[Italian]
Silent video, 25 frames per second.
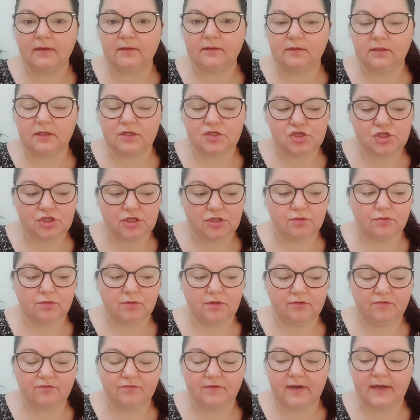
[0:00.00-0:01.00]
decido
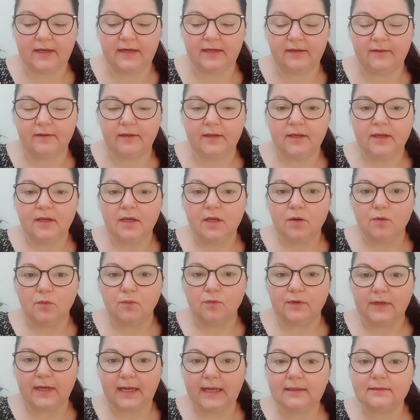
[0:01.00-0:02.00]
di fare
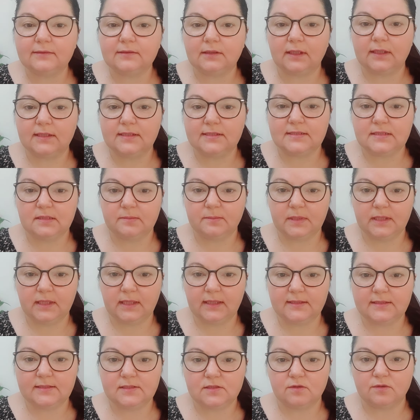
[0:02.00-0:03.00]
un'altra
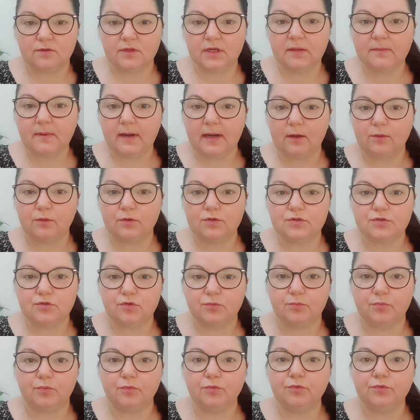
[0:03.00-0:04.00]
inseminazione, ma a questo
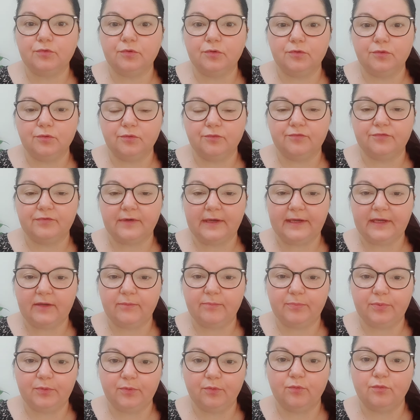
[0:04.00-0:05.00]
punto non fare
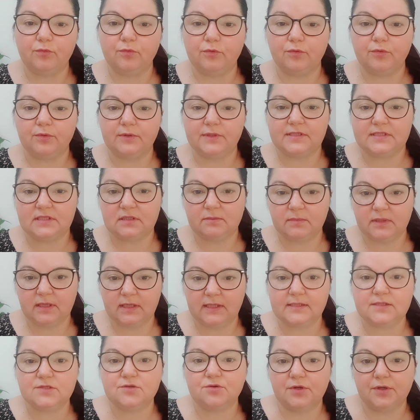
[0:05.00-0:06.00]
più
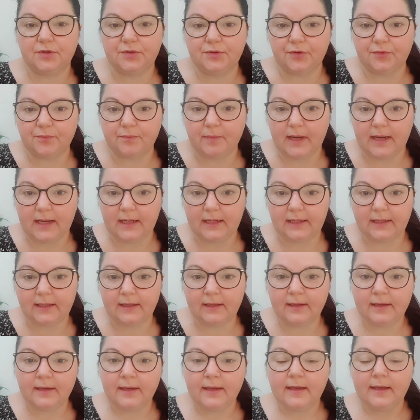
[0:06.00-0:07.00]
un'inseminazione
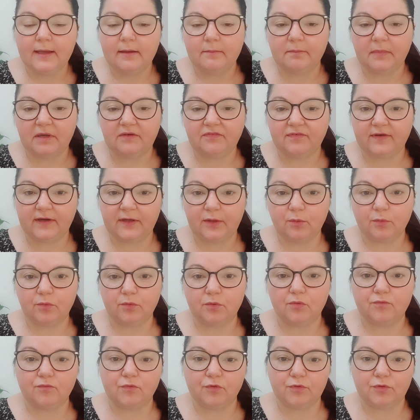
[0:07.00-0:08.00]
normale, ma fare
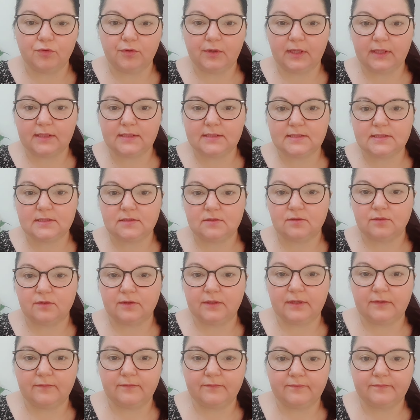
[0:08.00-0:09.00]

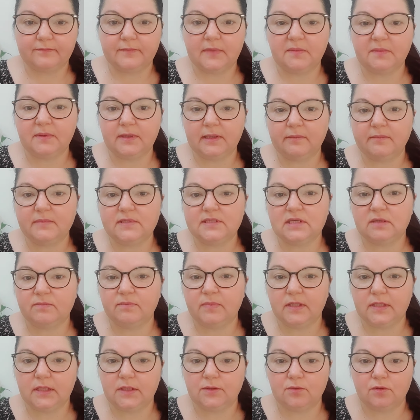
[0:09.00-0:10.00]
un'ovodonazione. Mamma mi si
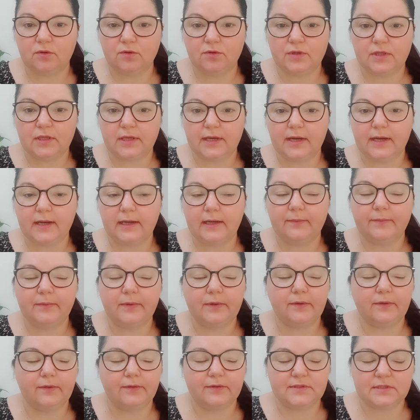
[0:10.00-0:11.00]
appannano le occhiali,
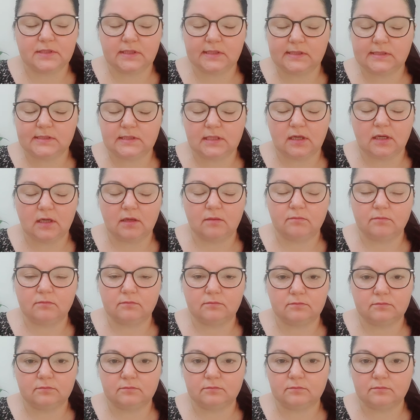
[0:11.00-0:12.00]
però senza,
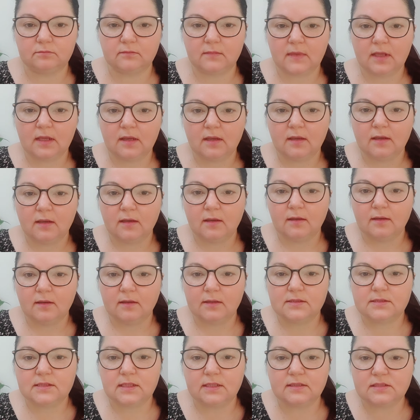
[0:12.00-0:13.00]

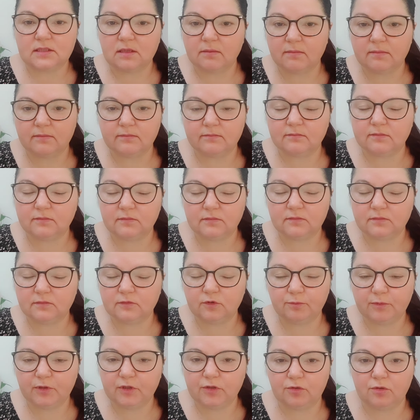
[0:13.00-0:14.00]
senza
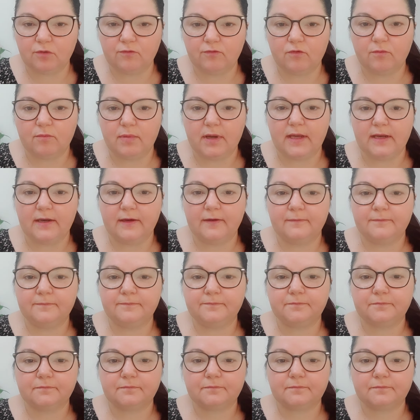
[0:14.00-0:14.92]
non mi trovo bene